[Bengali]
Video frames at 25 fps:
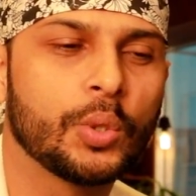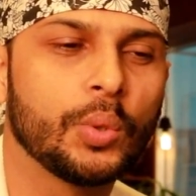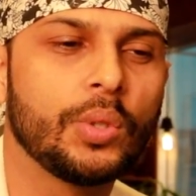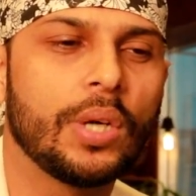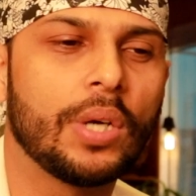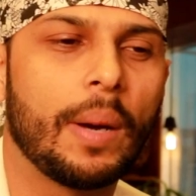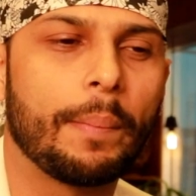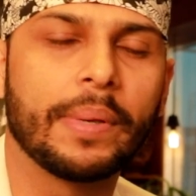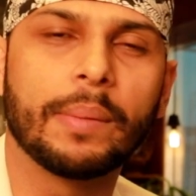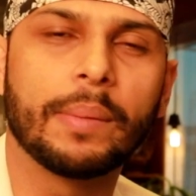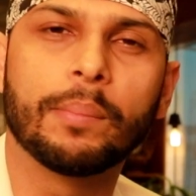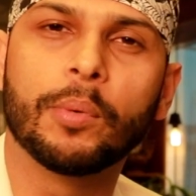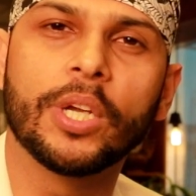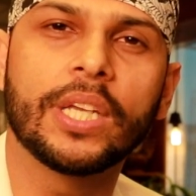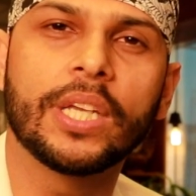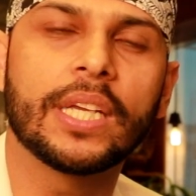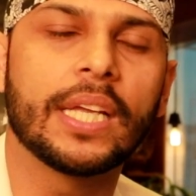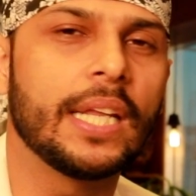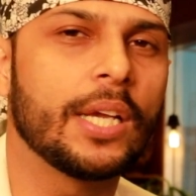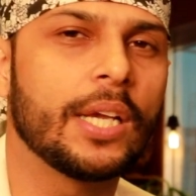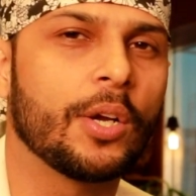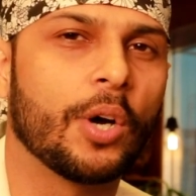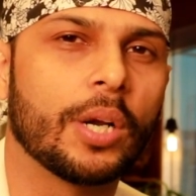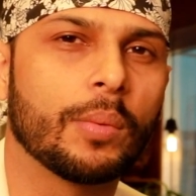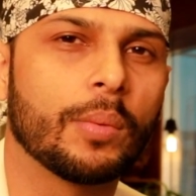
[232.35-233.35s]
শুধু আপনি বই
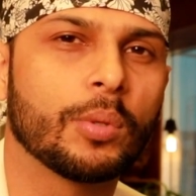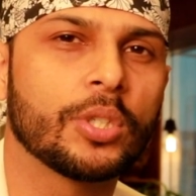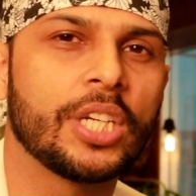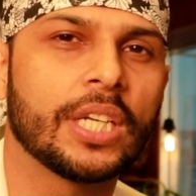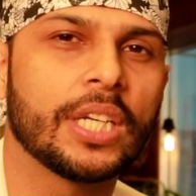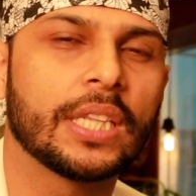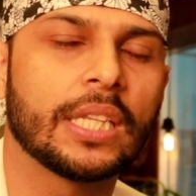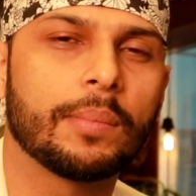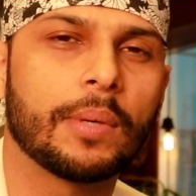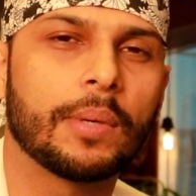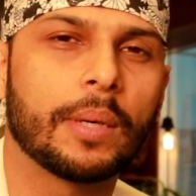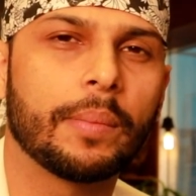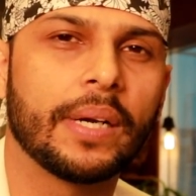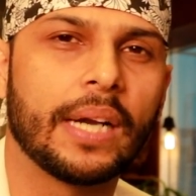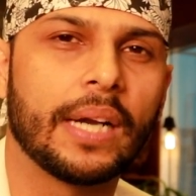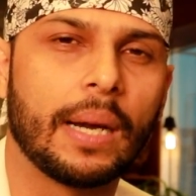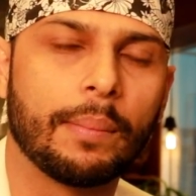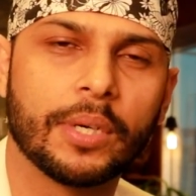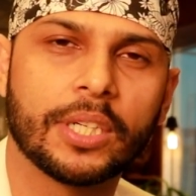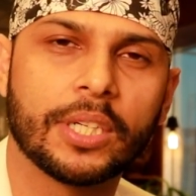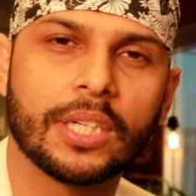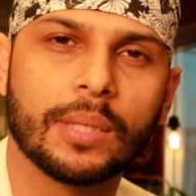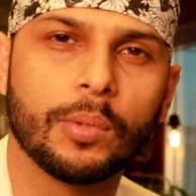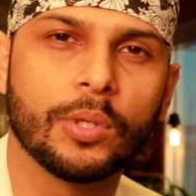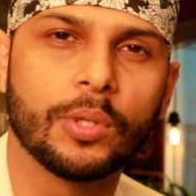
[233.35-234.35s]
কিনে ঘরে বসে শিখতে পারবেন
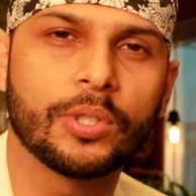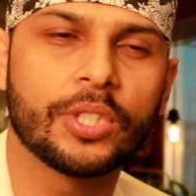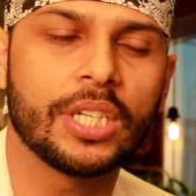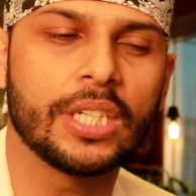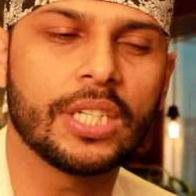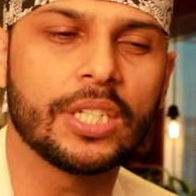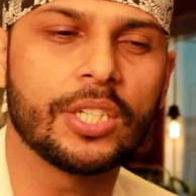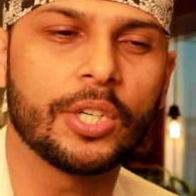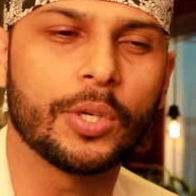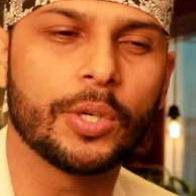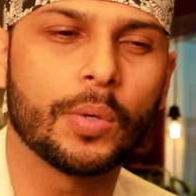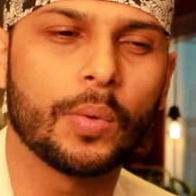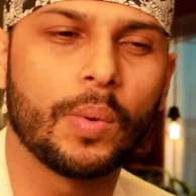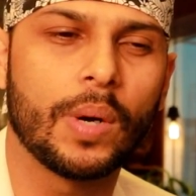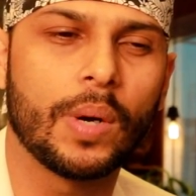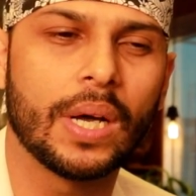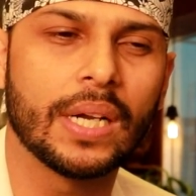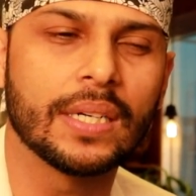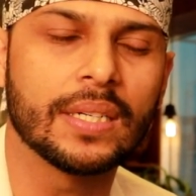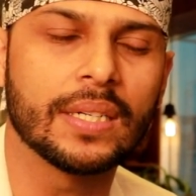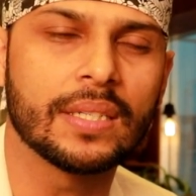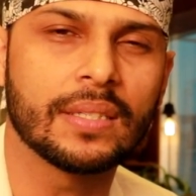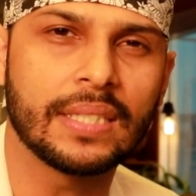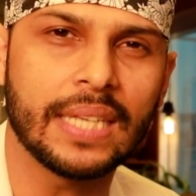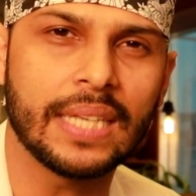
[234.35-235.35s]
নাম্বারটা বলছে জিরো
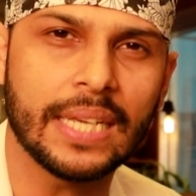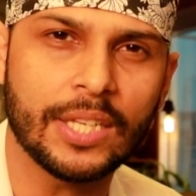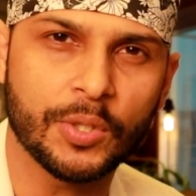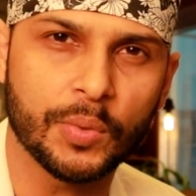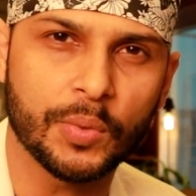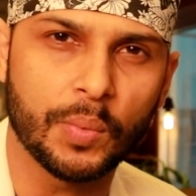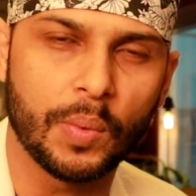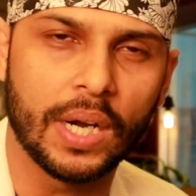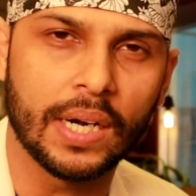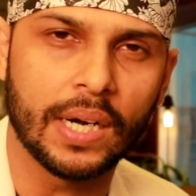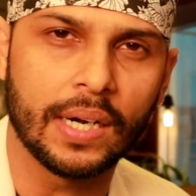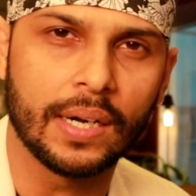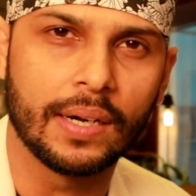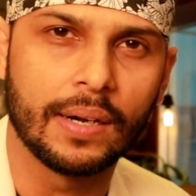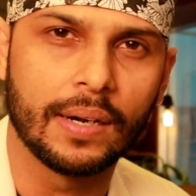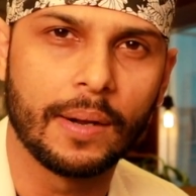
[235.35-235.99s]
ওয়ান সিক্স ওয়ান